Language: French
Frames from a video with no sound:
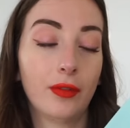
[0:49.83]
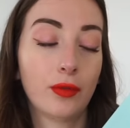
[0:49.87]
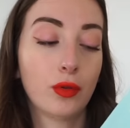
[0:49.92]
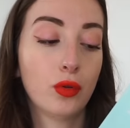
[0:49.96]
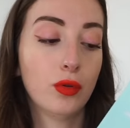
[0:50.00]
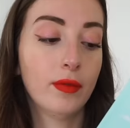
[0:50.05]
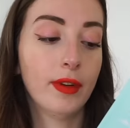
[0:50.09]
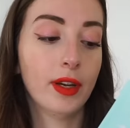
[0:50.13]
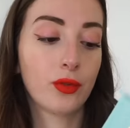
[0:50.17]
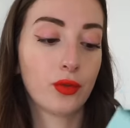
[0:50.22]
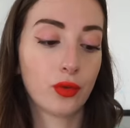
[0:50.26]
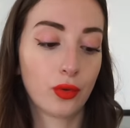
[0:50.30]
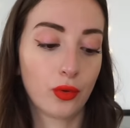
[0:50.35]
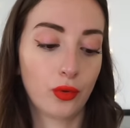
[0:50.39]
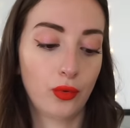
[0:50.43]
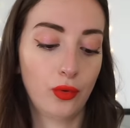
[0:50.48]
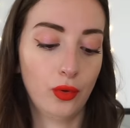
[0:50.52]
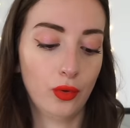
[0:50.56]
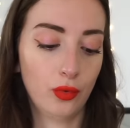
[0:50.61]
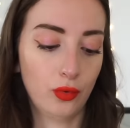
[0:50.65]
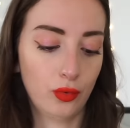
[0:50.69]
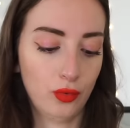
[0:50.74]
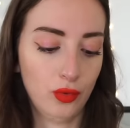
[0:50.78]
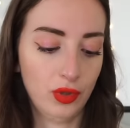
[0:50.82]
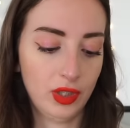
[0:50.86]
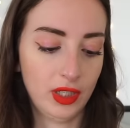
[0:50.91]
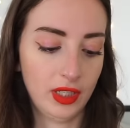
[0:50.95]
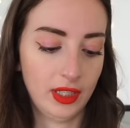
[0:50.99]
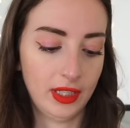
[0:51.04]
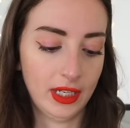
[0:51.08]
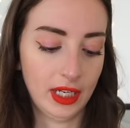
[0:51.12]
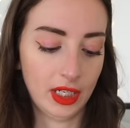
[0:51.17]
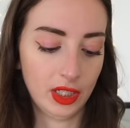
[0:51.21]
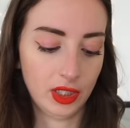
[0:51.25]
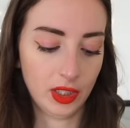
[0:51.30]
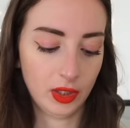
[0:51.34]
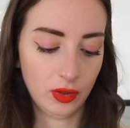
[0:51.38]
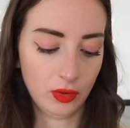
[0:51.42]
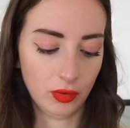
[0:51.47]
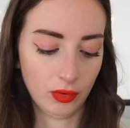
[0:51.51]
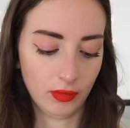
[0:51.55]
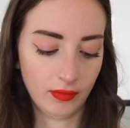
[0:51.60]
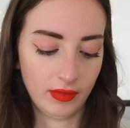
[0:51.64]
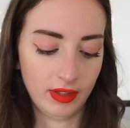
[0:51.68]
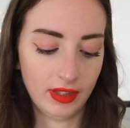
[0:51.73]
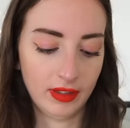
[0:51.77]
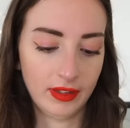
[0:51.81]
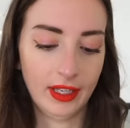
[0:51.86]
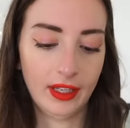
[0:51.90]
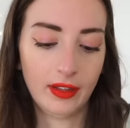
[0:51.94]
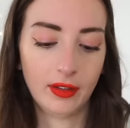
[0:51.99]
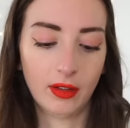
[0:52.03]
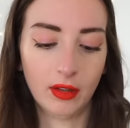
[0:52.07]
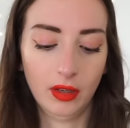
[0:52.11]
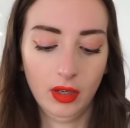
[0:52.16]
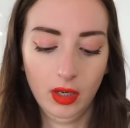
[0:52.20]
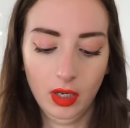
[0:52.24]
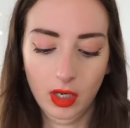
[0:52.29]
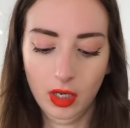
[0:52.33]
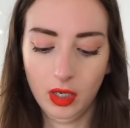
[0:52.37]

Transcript: couverture dure, du coup je les ai achetés sur Vinted.